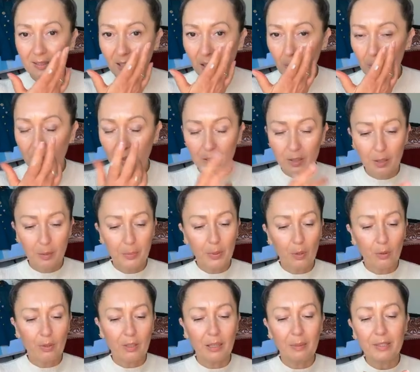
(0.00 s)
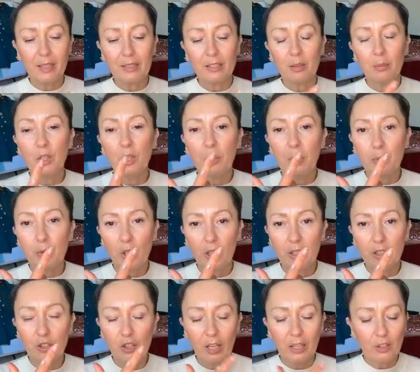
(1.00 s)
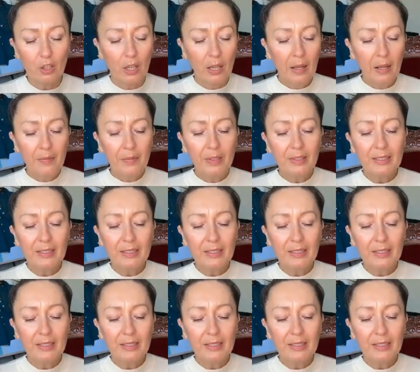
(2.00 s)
cały e, program, zaraz to będziemy przeliczać.